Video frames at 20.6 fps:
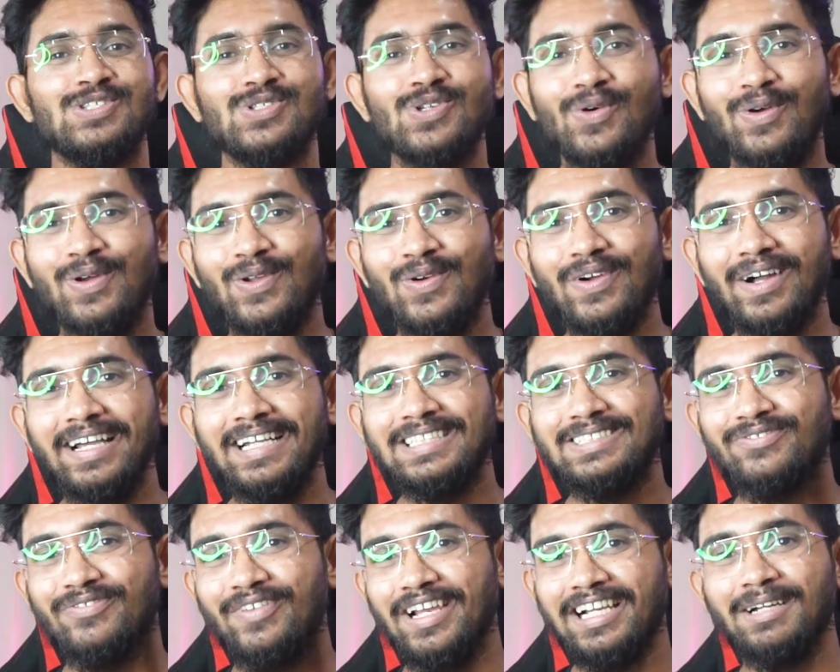सो हेलो
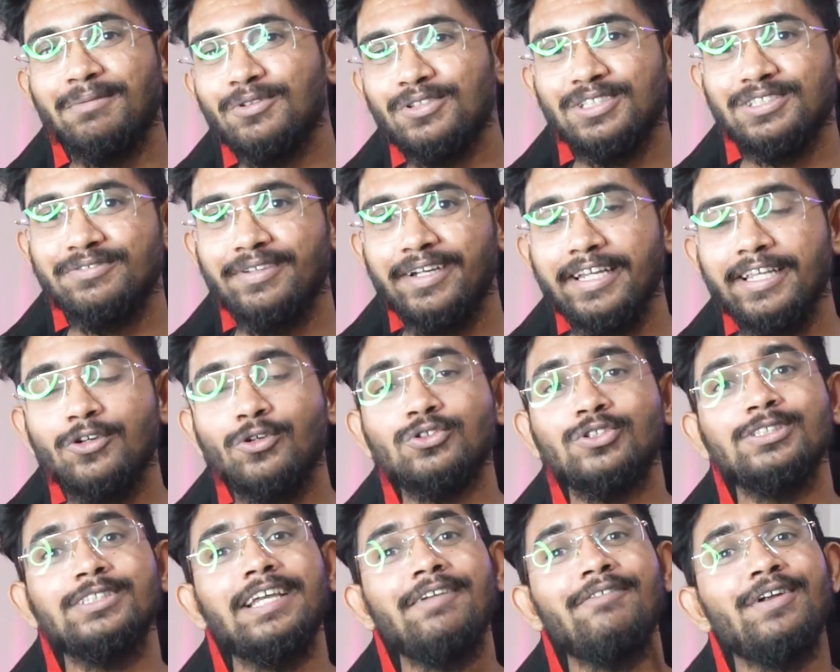गाइज वेलकम टू दिस वीडियो
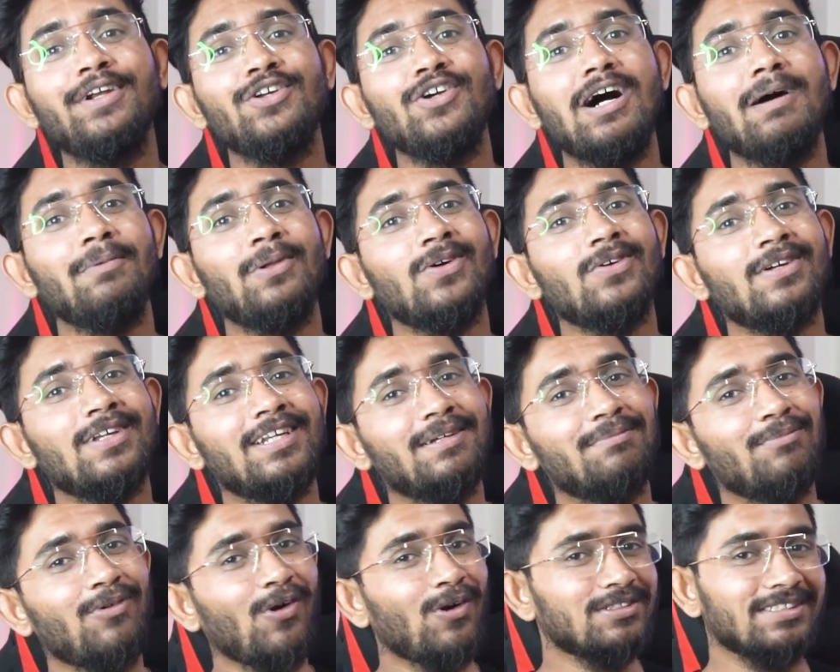तो ये वीडियो आप लोगों के लिए
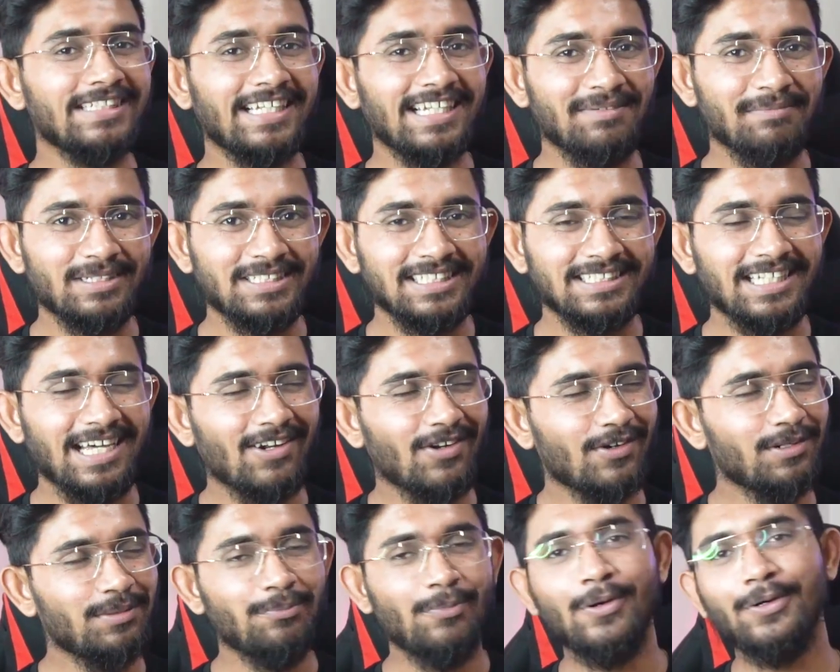बहुत ज्यादा मजेदार
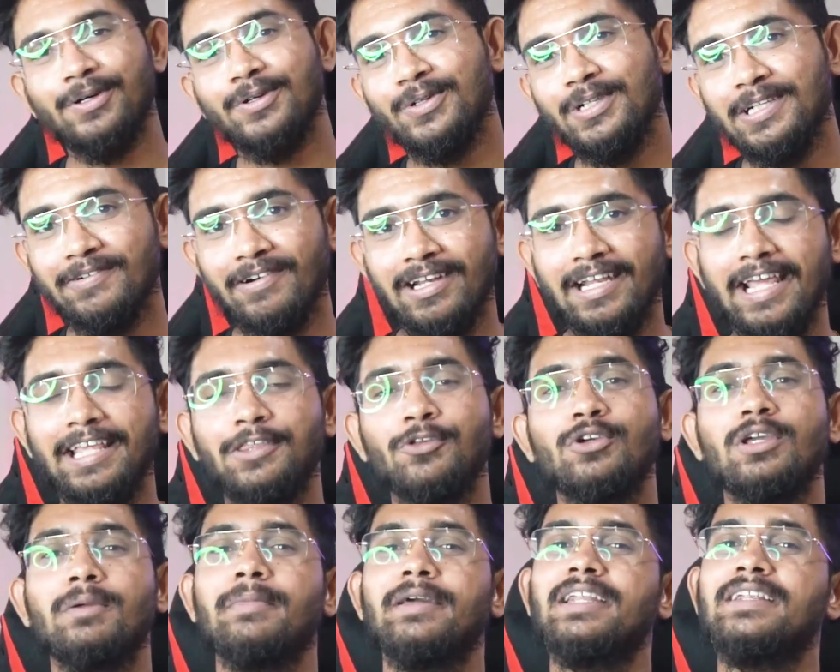और इंपॉर्टेंट होने वाला है
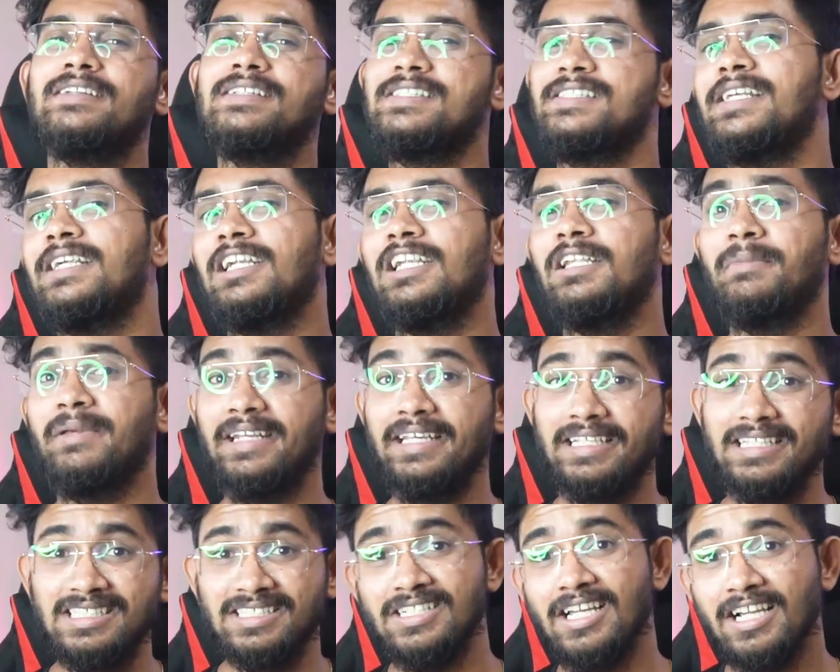क्योंकि मैंने रिसेंटली मेरे
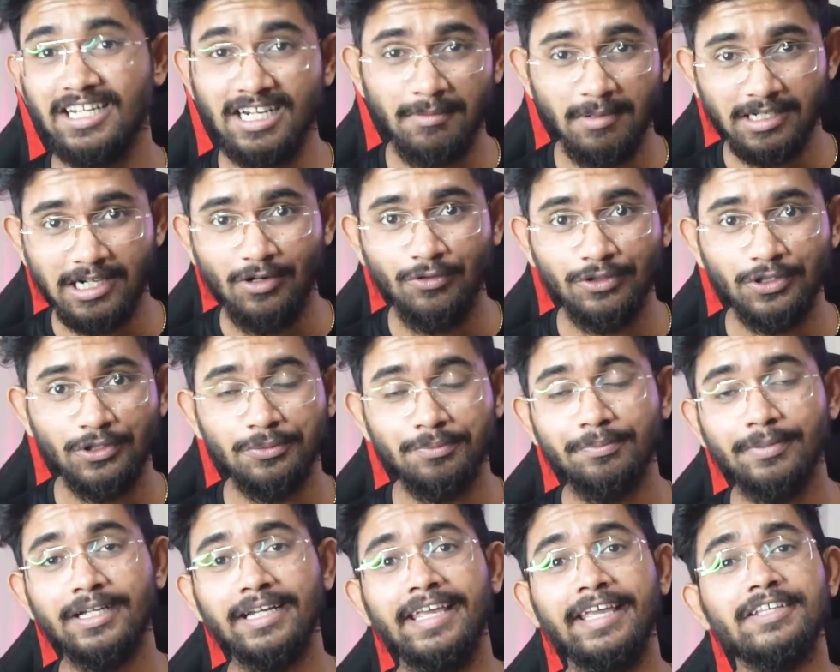इंस्टाग्राम अकाउंट के
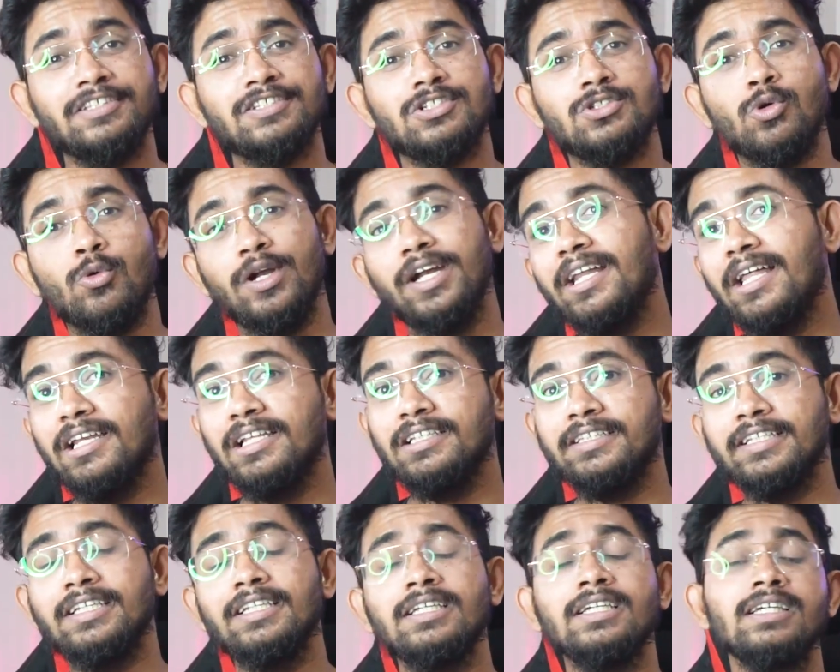ऊपर एक स्टोरी डाली
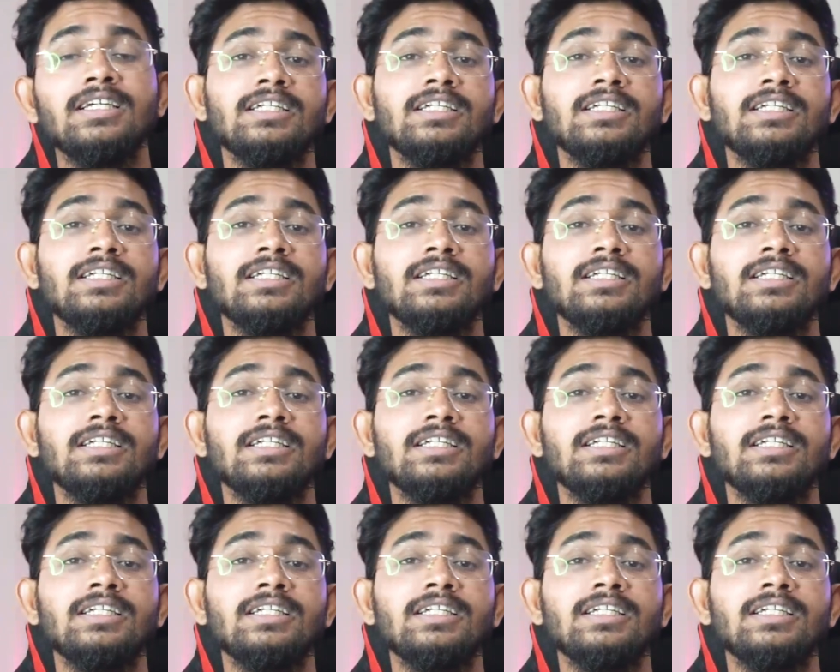थी